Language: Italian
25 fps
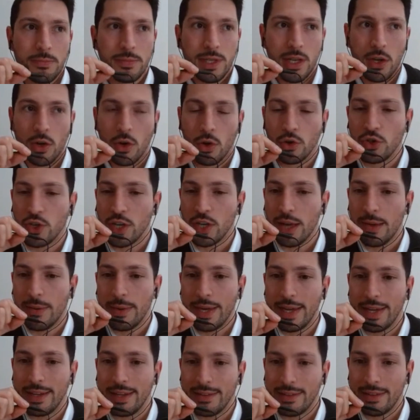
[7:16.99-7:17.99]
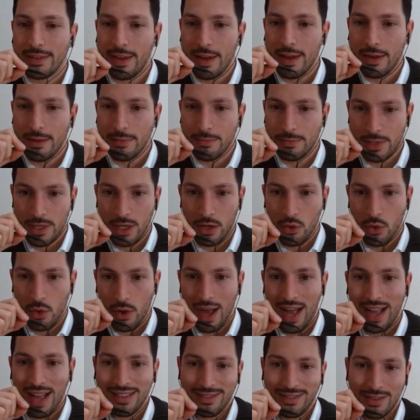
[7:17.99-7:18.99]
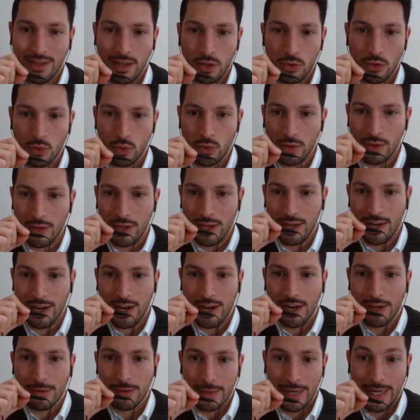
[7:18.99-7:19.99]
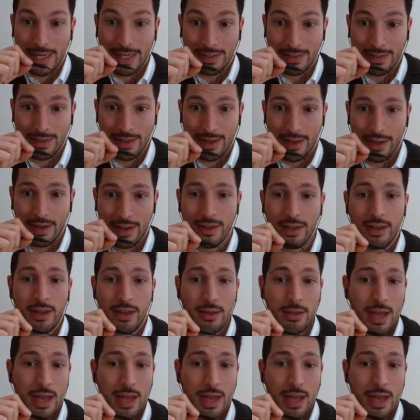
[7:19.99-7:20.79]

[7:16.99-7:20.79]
psicologicamente, psicoattitudinalmente,